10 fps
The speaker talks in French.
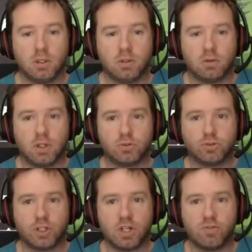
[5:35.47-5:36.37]
Voilà,
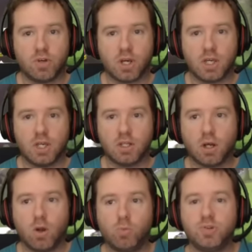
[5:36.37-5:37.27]
toujours avec les vues aériennes.
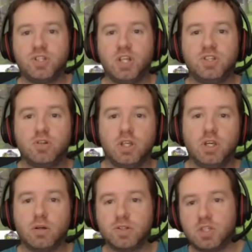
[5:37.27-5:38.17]
Alors là, on peut sélectionner
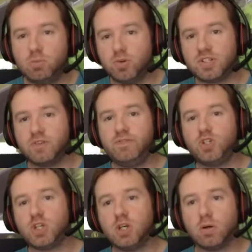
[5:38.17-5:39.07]
ce qui peut
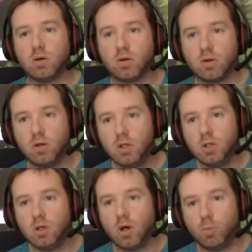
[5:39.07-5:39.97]
s'afficher en,
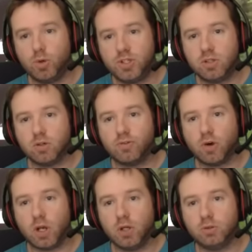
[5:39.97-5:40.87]
petit
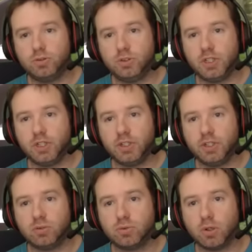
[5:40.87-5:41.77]
overlay au-dessus
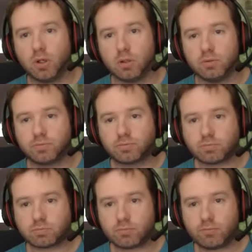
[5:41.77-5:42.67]
des coureurs.
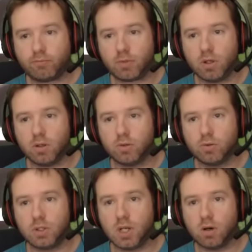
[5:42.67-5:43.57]
Euh,
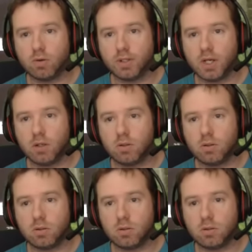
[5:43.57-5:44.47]
donc là, on a
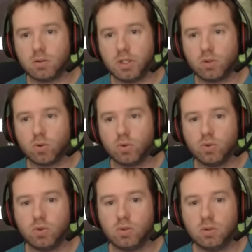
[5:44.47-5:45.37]
les
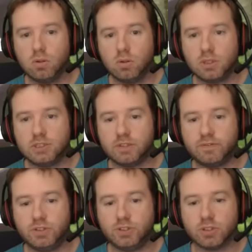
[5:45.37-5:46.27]
chronos qui
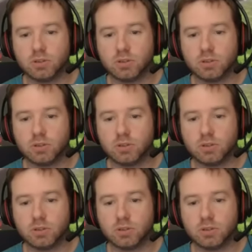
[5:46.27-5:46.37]
s'affichent.